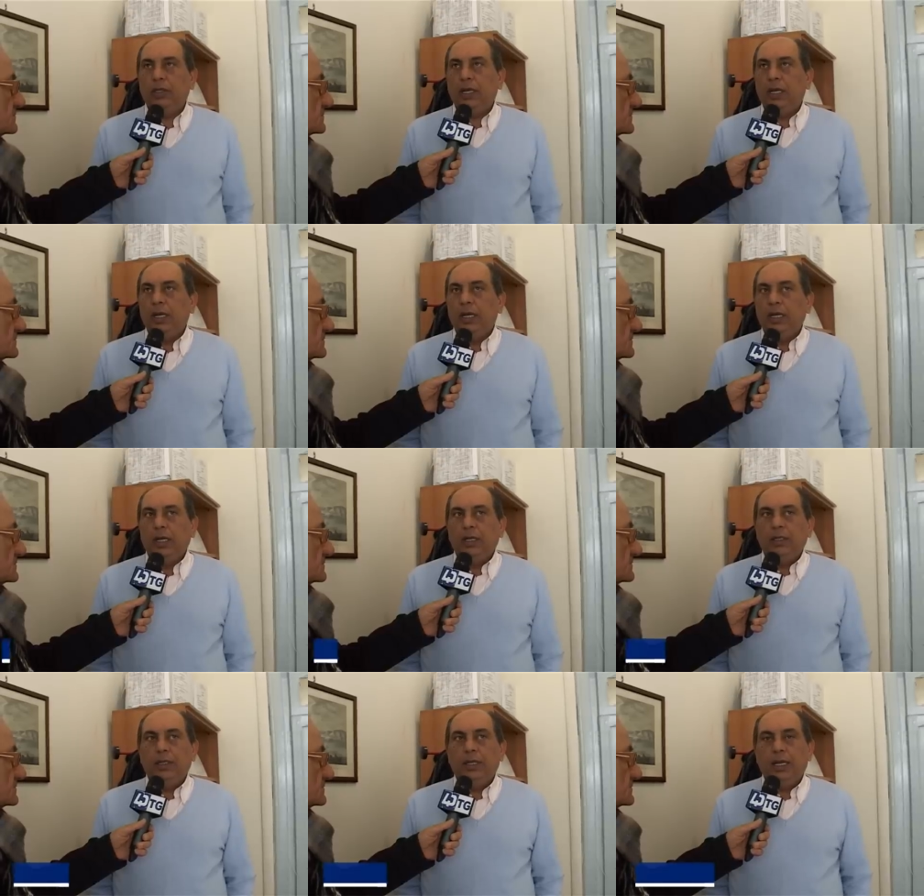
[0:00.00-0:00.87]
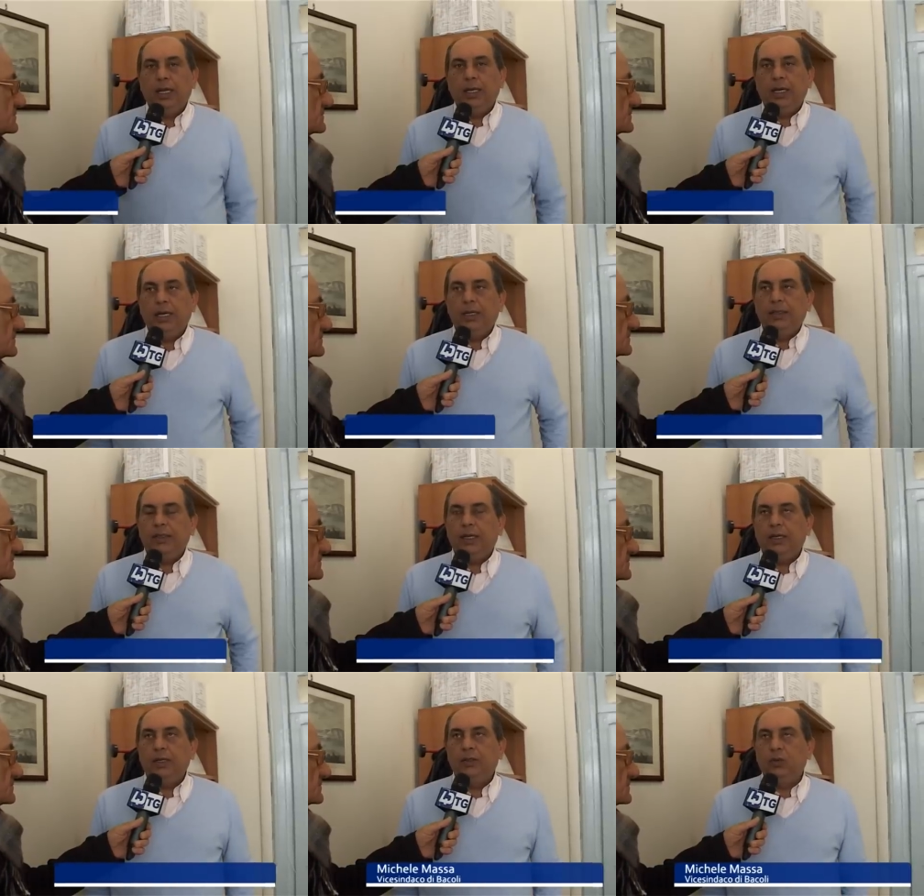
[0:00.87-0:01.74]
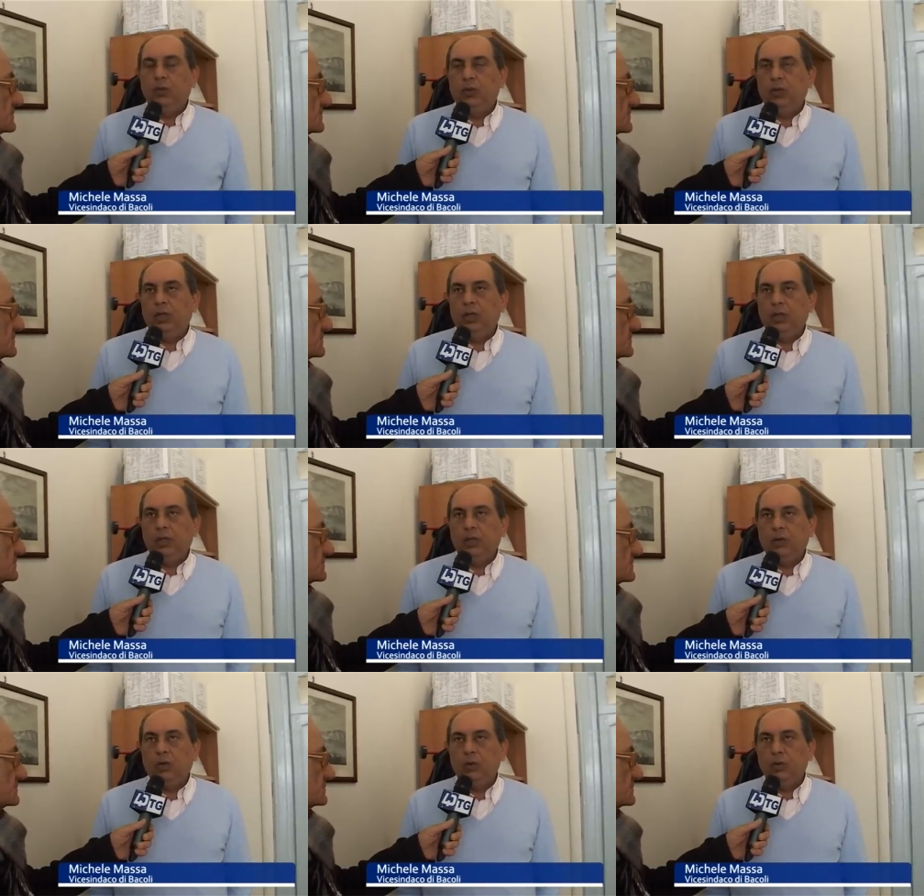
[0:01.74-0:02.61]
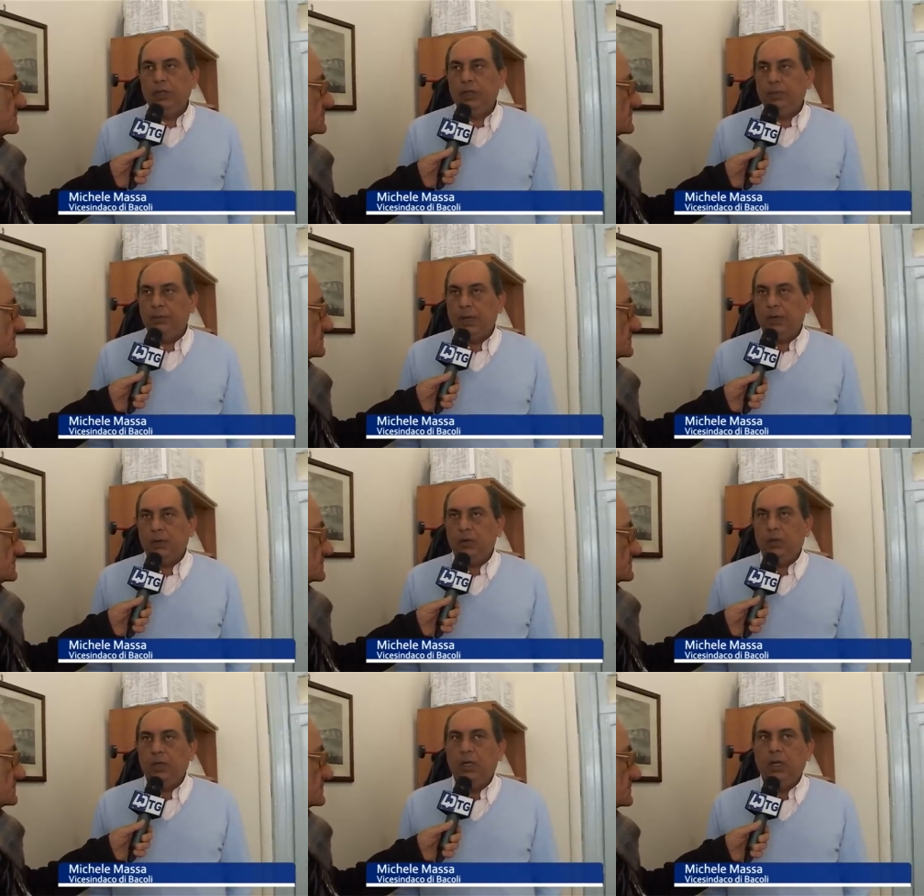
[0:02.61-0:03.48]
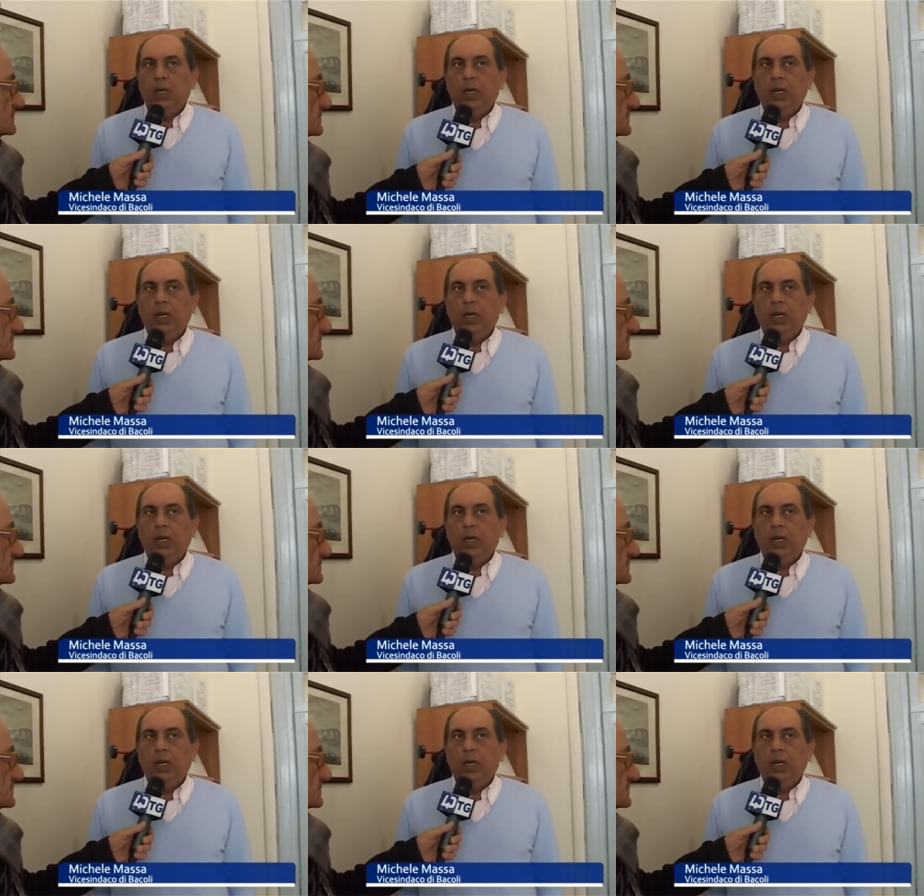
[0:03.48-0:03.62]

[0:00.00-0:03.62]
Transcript: da da realizzare sul eh, comune di Bacoli.